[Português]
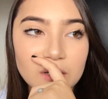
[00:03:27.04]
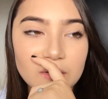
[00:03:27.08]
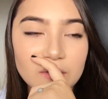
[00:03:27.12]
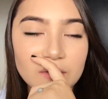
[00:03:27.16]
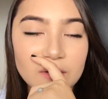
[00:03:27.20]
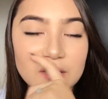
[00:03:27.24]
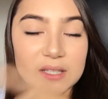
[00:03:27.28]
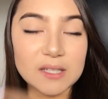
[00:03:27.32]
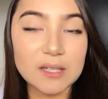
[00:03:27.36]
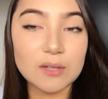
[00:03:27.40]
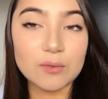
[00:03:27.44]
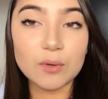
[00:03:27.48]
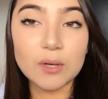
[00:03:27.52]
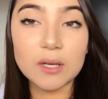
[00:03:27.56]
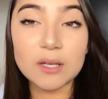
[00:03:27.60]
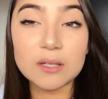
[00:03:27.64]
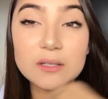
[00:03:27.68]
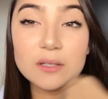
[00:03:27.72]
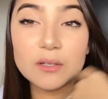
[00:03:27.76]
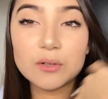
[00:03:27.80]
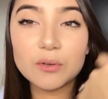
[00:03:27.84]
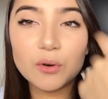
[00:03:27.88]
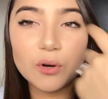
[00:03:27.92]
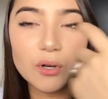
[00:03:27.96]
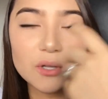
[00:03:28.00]
fazendo
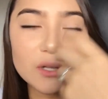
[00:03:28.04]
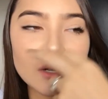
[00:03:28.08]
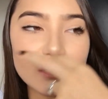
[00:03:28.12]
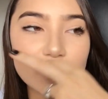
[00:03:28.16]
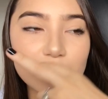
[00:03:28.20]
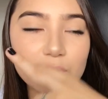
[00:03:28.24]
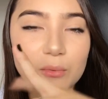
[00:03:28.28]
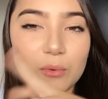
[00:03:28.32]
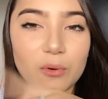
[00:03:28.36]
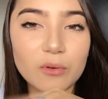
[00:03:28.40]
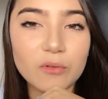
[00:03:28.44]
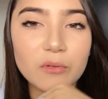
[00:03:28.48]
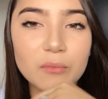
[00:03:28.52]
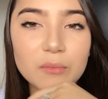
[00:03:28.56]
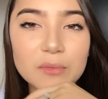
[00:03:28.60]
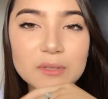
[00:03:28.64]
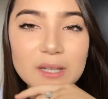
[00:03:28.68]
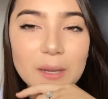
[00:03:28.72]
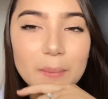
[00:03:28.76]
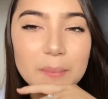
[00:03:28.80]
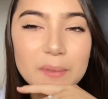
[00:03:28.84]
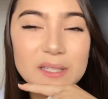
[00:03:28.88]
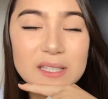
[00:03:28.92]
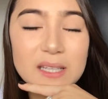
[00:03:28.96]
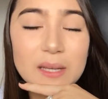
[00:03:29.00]
isso e o roteiro do mofo, vou
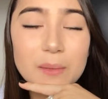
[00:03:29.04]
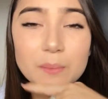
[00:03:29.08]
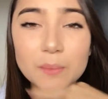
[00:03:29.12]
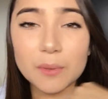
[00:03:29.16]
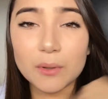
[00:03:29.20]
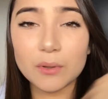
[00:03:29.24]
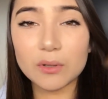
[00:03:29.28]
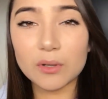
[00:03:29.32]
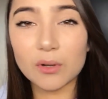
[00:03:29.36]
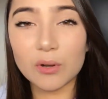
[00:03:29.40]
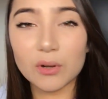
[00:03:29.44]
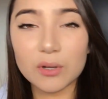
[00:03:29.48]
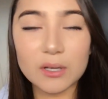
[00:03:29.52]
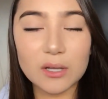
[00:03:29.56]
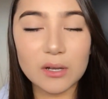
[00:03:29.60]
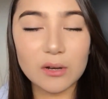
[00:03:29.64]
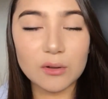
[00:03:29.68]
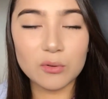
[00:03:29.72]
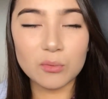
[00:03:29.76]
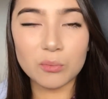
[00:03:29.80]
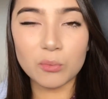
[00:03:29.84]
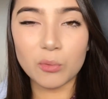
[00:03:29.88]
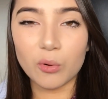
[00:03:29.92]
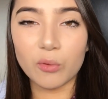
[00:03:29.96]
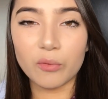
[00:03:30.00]
mostrar, porque sempre perguntam o roteiro
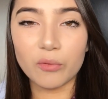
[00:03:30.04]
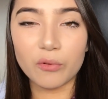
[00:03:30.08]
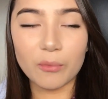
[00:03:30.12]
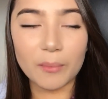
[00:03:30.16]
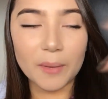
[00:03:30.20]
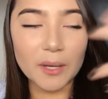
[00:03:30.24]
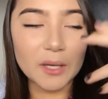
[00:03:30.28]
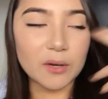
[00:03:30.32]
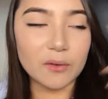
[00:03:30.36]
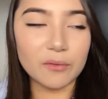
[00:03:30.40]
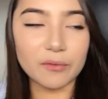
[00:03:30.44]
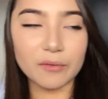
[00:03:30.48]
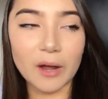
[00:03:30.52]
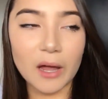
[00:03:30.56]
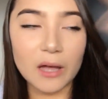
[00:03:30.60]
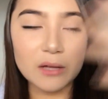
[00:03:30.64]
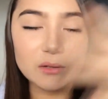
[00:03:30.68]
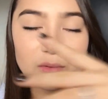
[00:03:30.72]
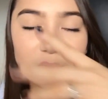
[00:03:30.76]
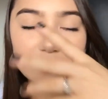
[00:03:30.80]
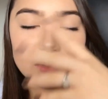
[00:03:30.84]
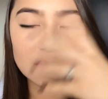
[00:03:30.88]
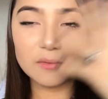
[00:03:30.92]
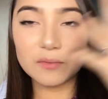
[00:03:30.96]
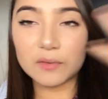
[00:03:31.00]
do mofo, como é que eu
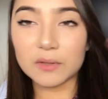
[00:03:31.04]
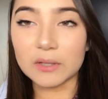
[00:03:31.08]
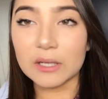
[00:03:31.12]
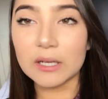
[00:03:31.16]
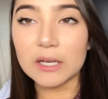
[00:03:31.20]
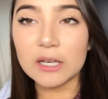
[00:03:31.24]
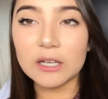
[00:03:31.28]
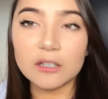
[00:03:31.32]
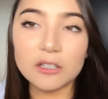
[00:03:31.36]
faço, enfim.